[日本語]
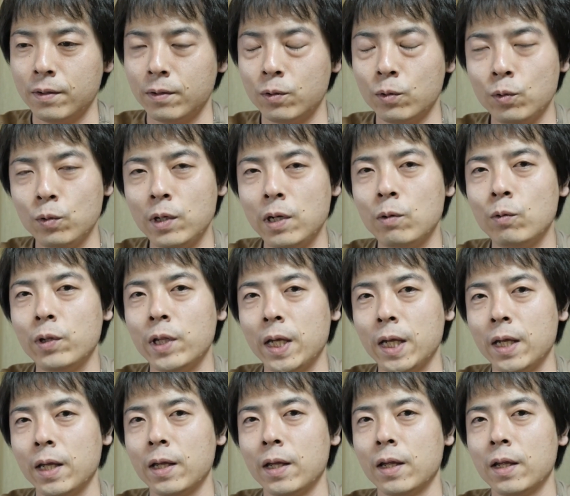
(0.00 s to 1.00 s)
動画をね、
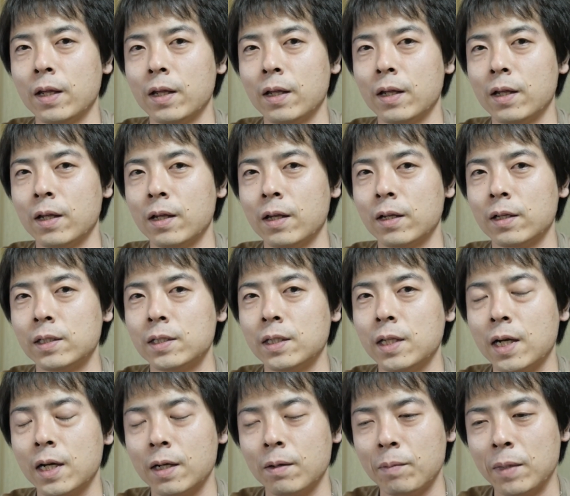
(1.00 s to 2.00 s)

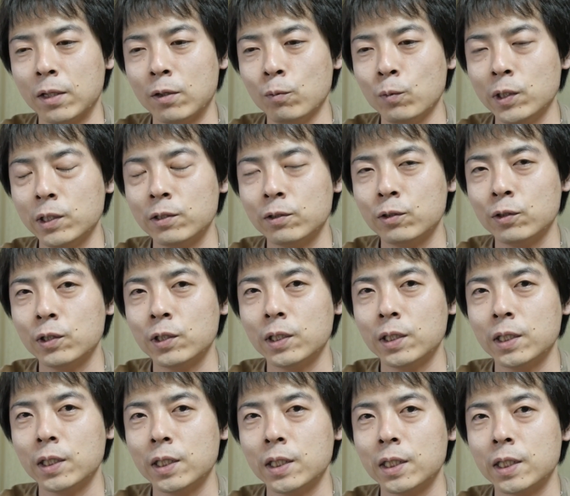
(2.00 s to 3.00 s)
なんかまともに作っ
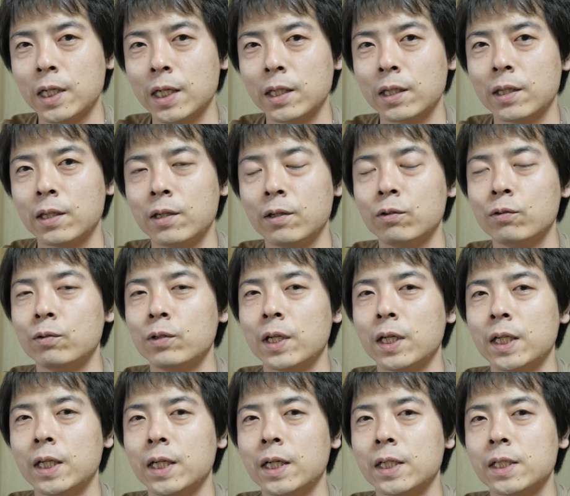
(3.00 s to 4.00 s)
たっていう
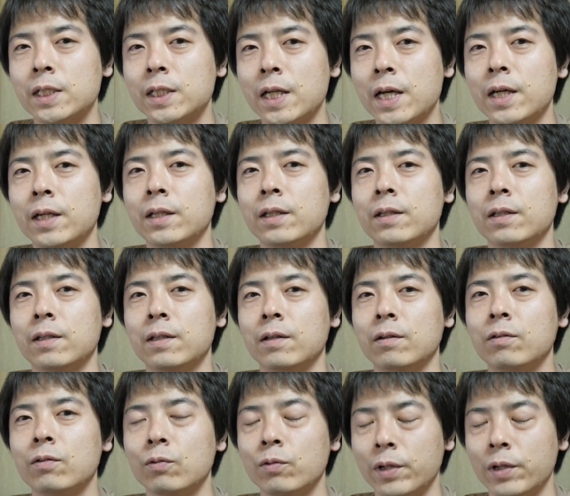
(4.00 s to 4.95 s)
ね、気がしないんですよ